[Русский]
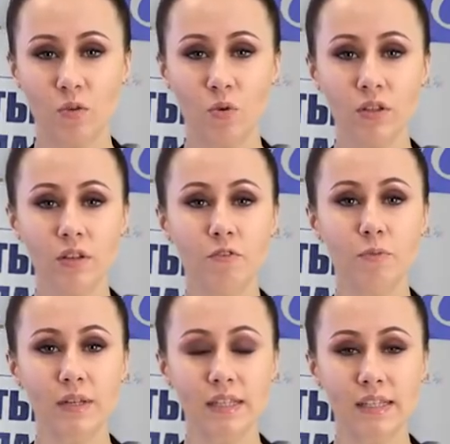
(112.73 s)
года
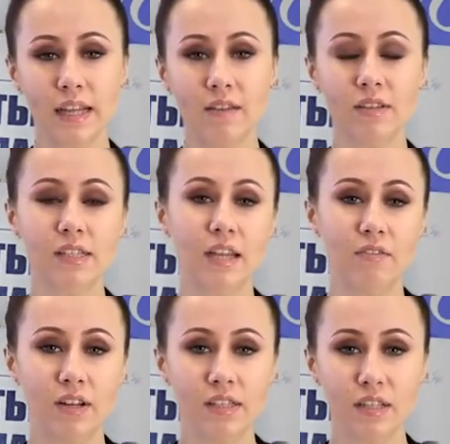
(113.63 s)
в Братиславе
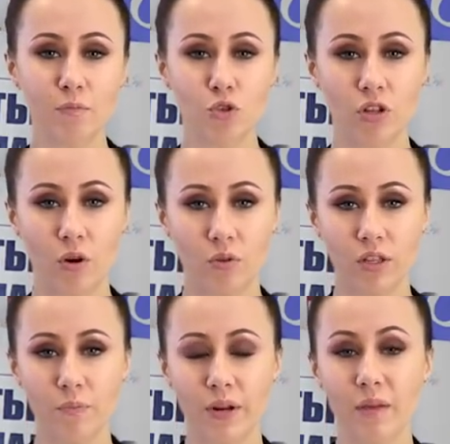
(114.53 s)
Словацкой
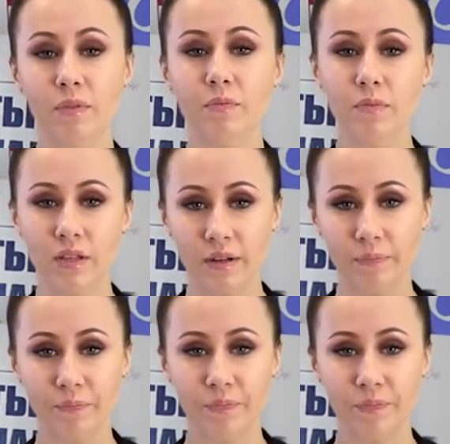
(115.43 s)
международной премии мира,